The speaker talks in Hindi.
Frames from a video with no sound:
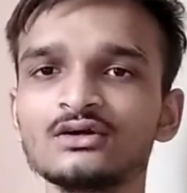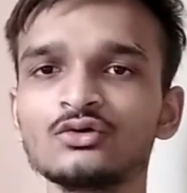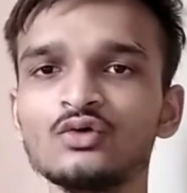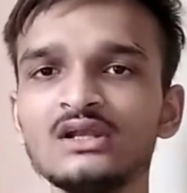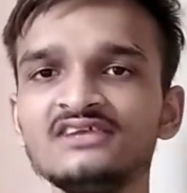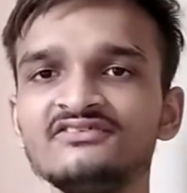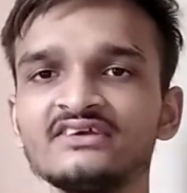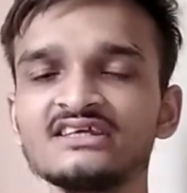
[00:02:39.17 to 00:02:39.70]

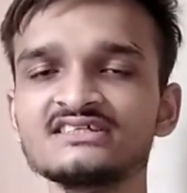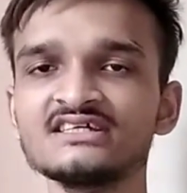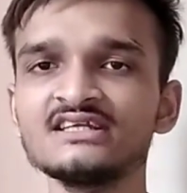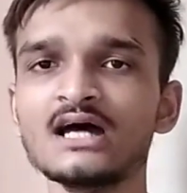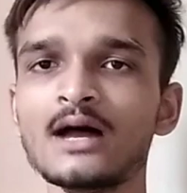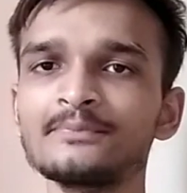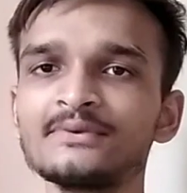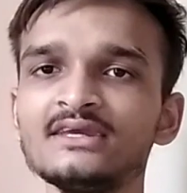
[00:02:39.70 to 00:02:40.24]
क्वालिफिकेशन
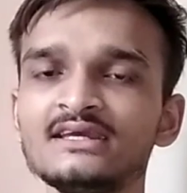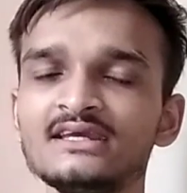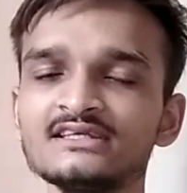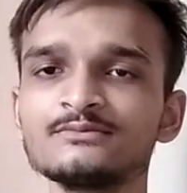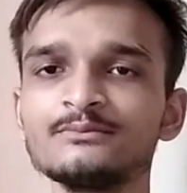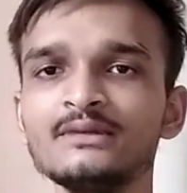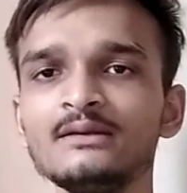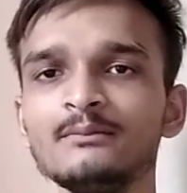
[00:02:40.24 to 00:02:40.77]
आपकी
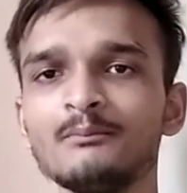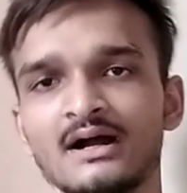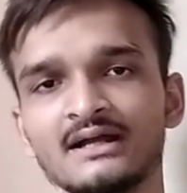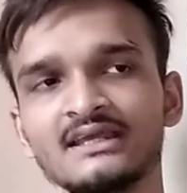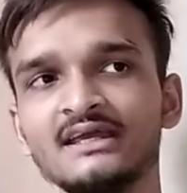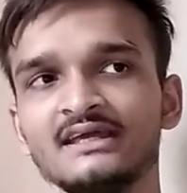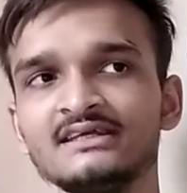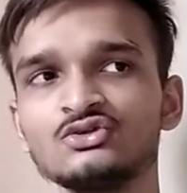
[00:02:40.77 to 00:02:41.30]
इसमें
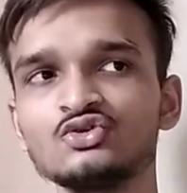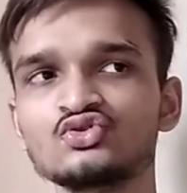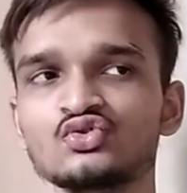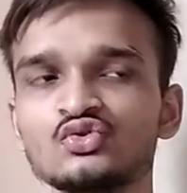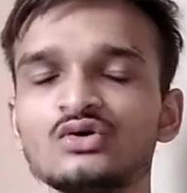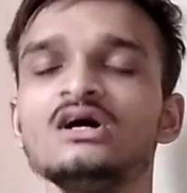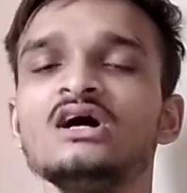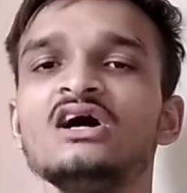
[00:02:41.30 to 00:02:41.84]
मांगी गई है
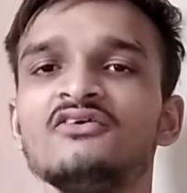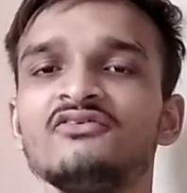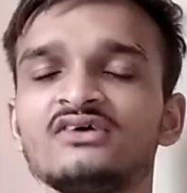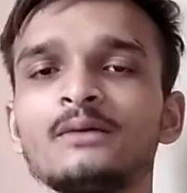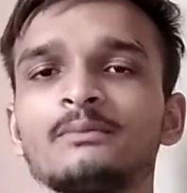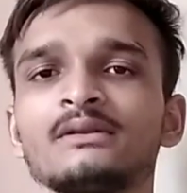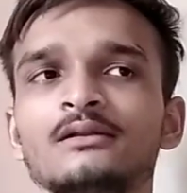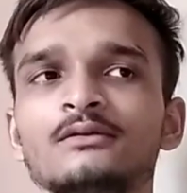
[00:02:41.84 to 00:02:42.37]
दोस्तों
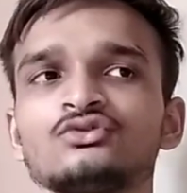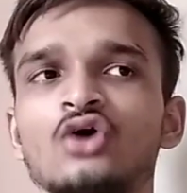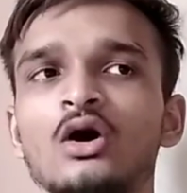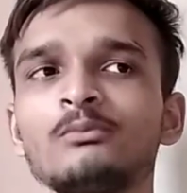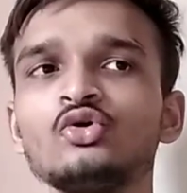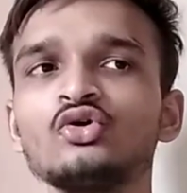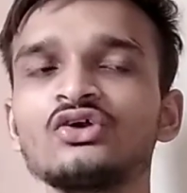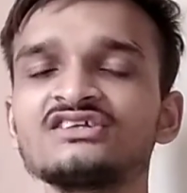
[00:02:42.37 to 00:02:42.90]
फिर अब इधर
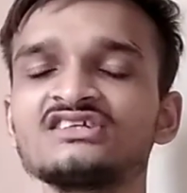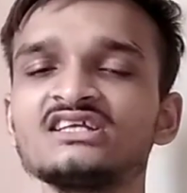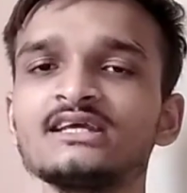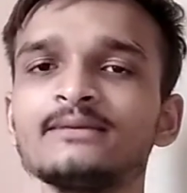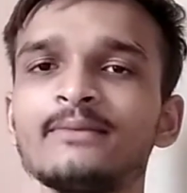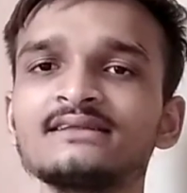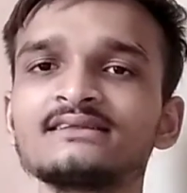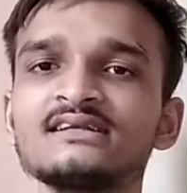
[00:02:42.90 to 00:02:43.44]
जॉब लोकेशन
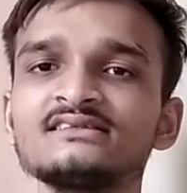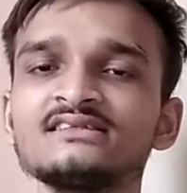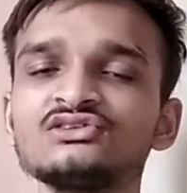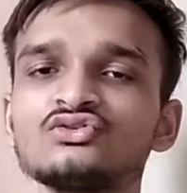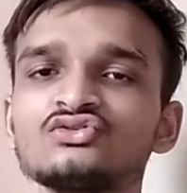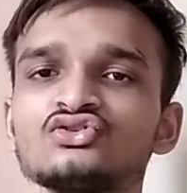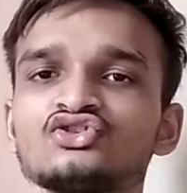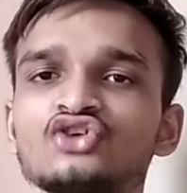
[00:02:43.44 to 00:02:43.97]
की बात करते हैं
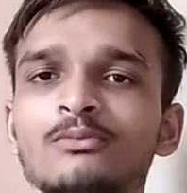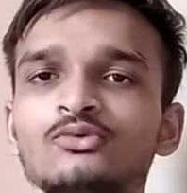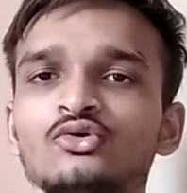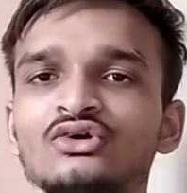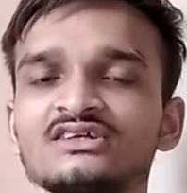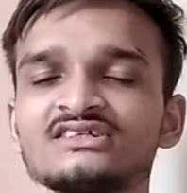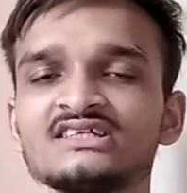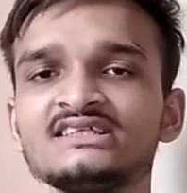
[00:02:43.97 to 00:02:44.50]
दोस्तों जॉब
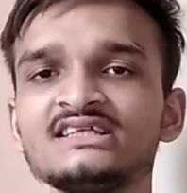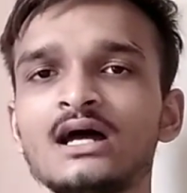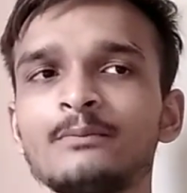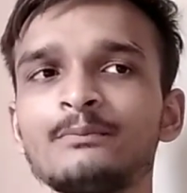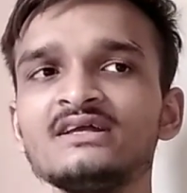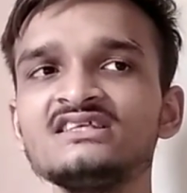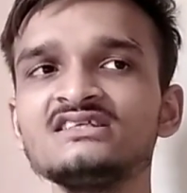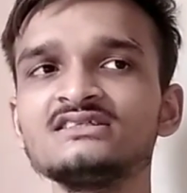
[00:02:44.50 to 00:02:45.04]
लोकेशन यहाँ
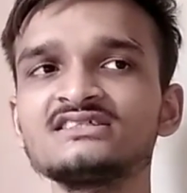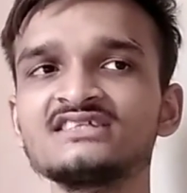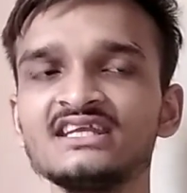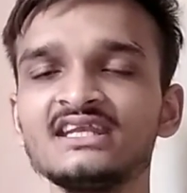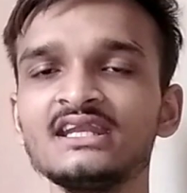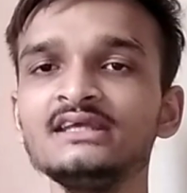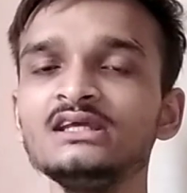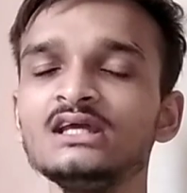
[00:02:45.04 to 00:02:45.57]
पे
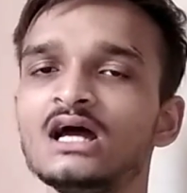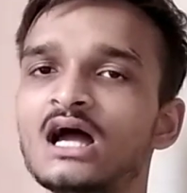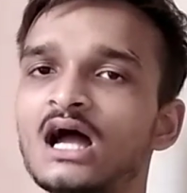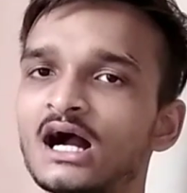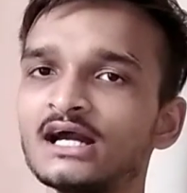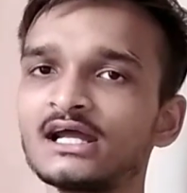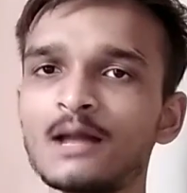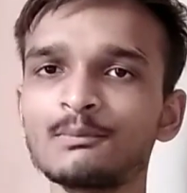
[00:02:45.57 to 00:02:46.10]
चेन्नई
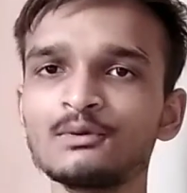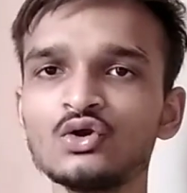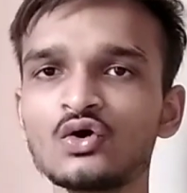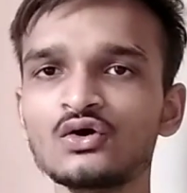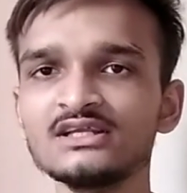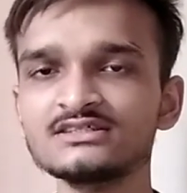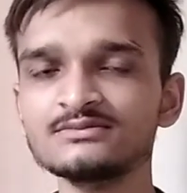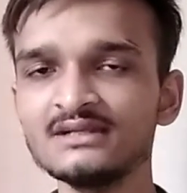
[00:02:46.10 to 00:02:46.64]
अगर आपकी
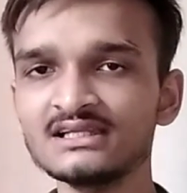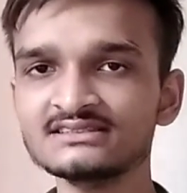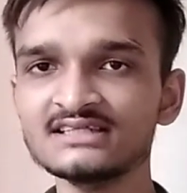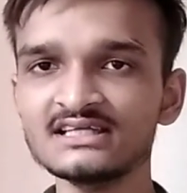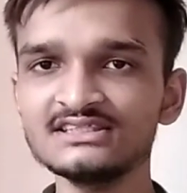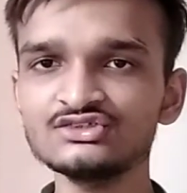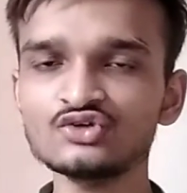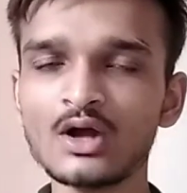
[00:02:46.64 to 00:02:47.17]
नौकरी इसमें लग
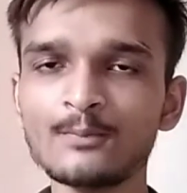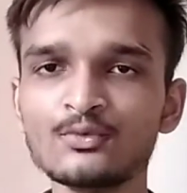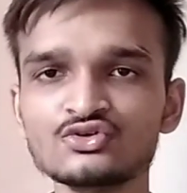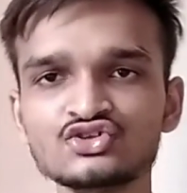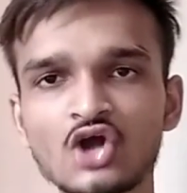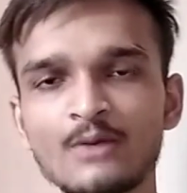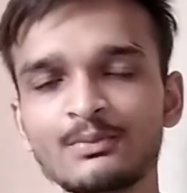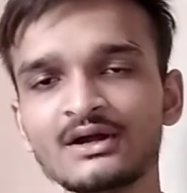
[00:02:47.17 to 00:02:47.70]
जाती तो आपको
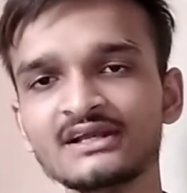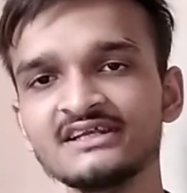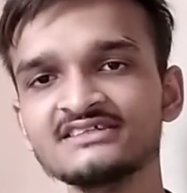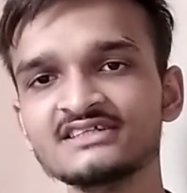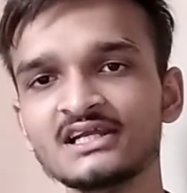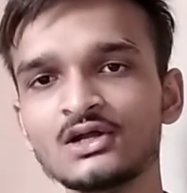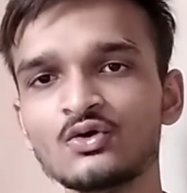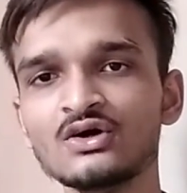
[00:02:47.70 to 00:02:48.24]
जॉब करने
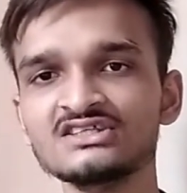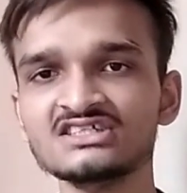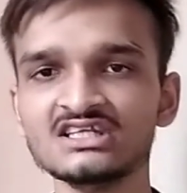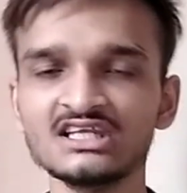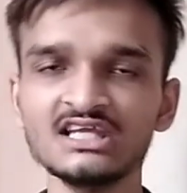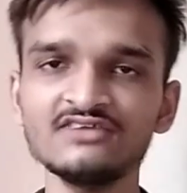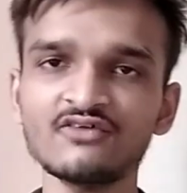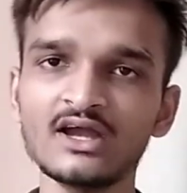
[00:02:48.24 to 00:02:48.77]
जाना होगा
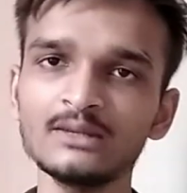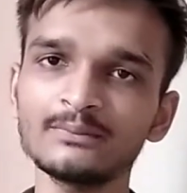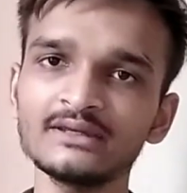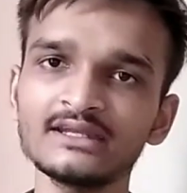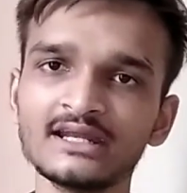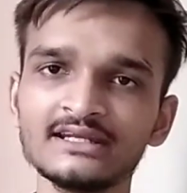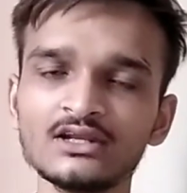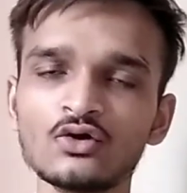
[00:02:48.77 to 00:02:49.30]
चेन्नई वहीं
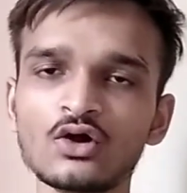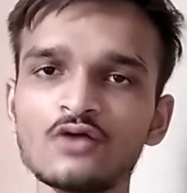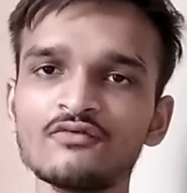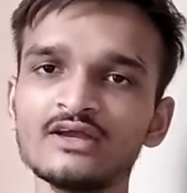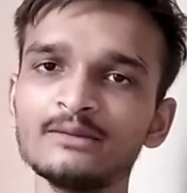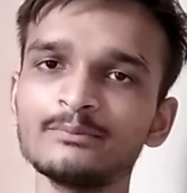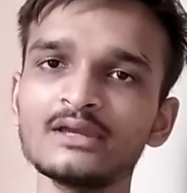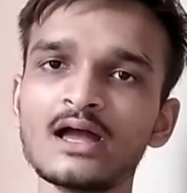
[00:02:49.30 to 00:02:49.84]
पे रहना होगा
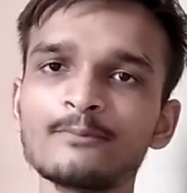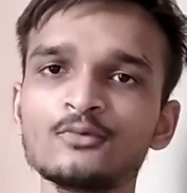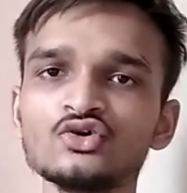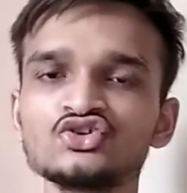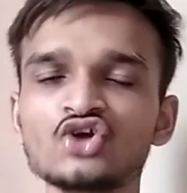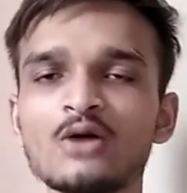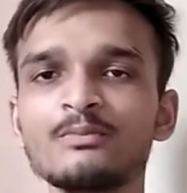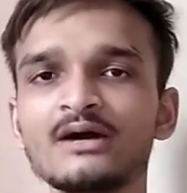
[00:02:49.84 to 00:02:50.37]
वहीं पे आपको
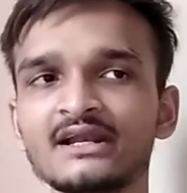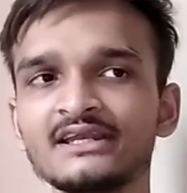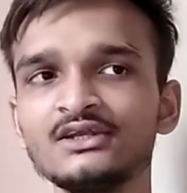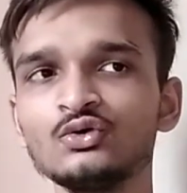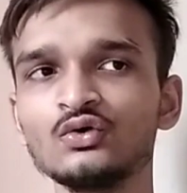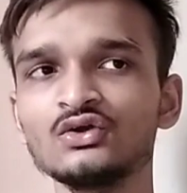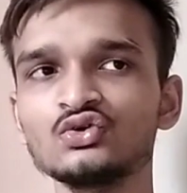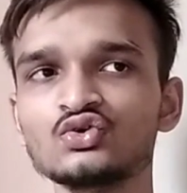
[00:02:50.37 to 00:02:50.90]
जॉब
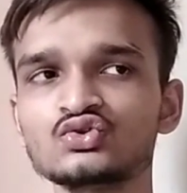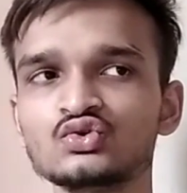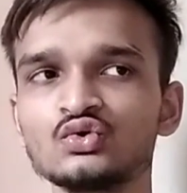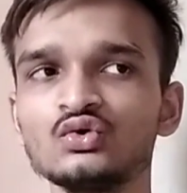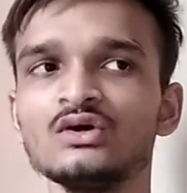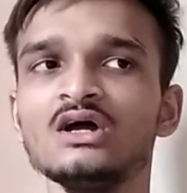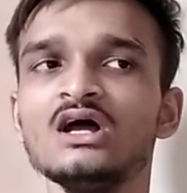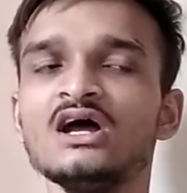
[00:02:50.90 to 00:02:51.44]
करनी होगी
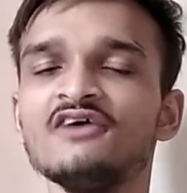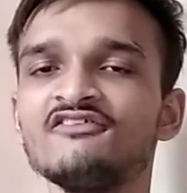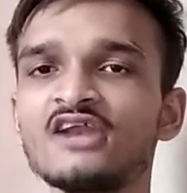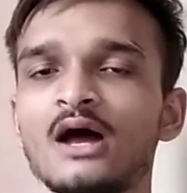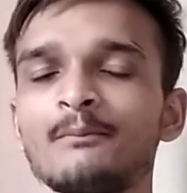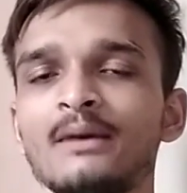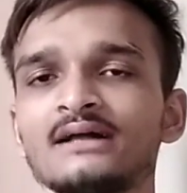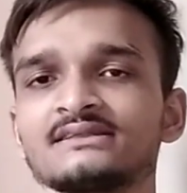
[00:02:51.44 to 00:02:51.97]
दोस्तों फिर
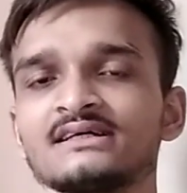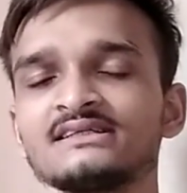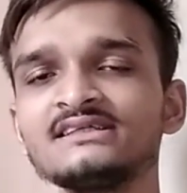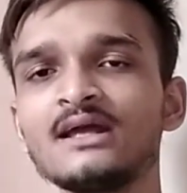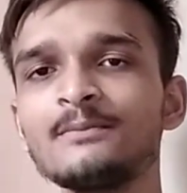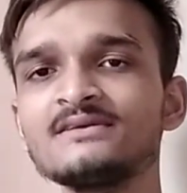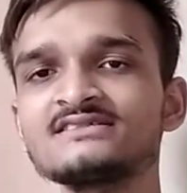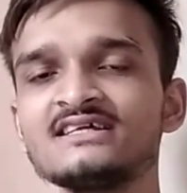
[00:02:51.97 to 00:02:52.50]
आप बात करते
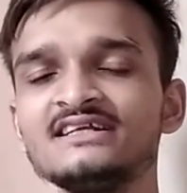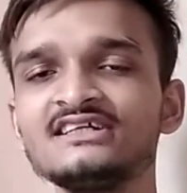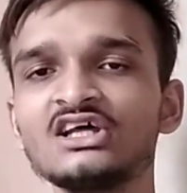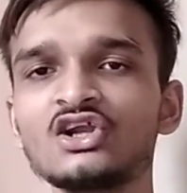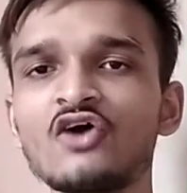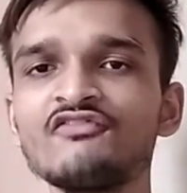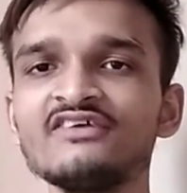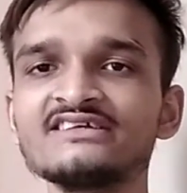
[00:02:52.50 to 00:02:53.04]
हैं यहाँ पे
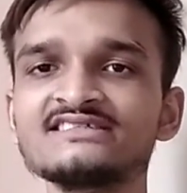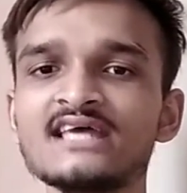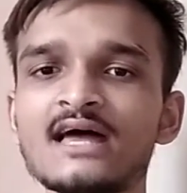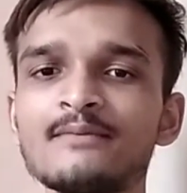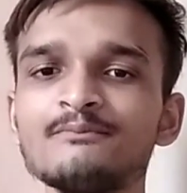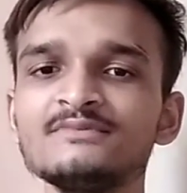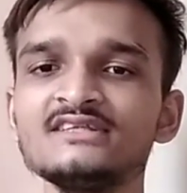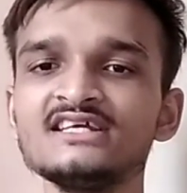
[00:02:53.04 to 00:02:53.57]
सेंटर ऑफ
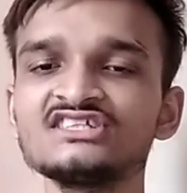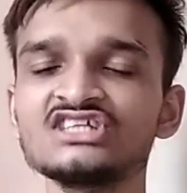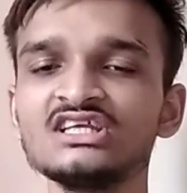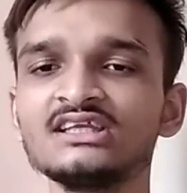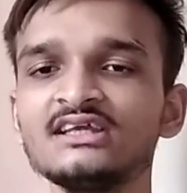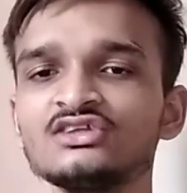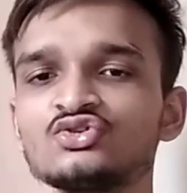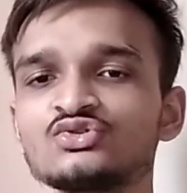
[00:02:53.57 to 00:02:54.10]

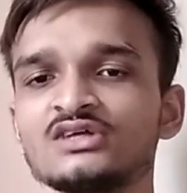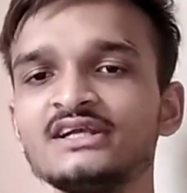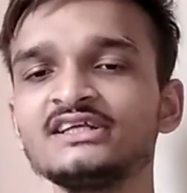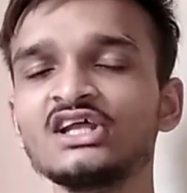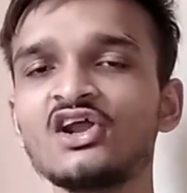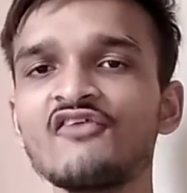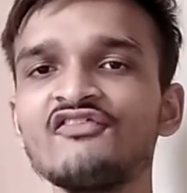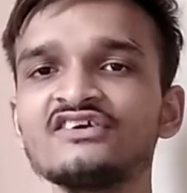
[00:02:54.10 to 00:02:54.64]
एग्जामिनेशन की तो
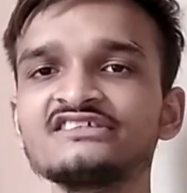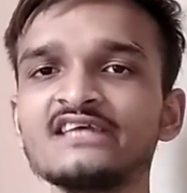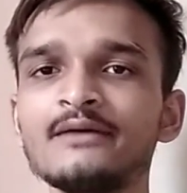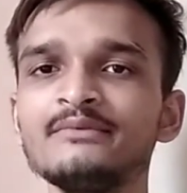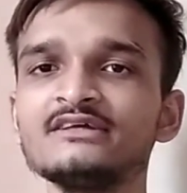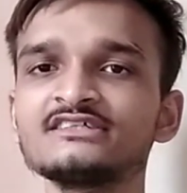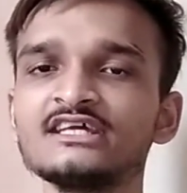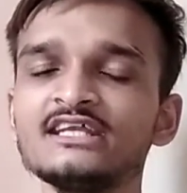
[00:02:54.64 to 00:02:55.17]
सेंटर ऑफ
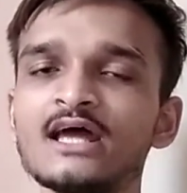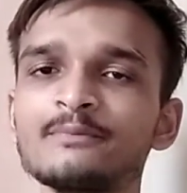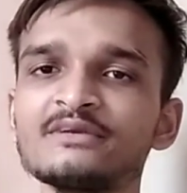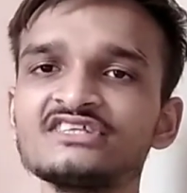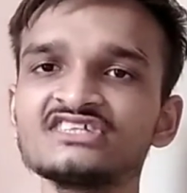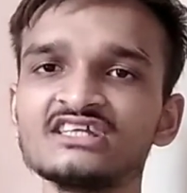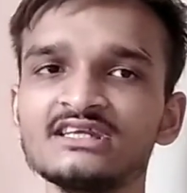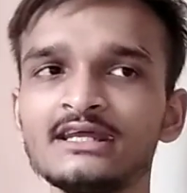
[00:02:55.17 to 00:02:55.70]
एग्जामिनेशन है
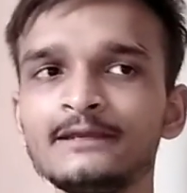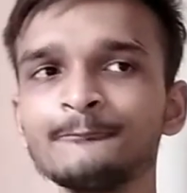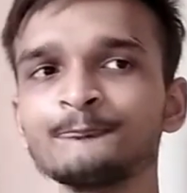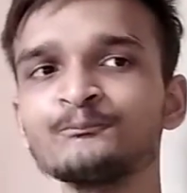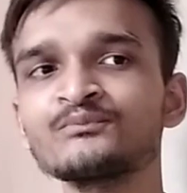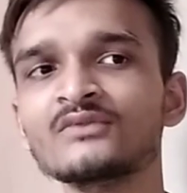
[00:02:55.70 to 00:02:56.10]
आपकी चेन्नई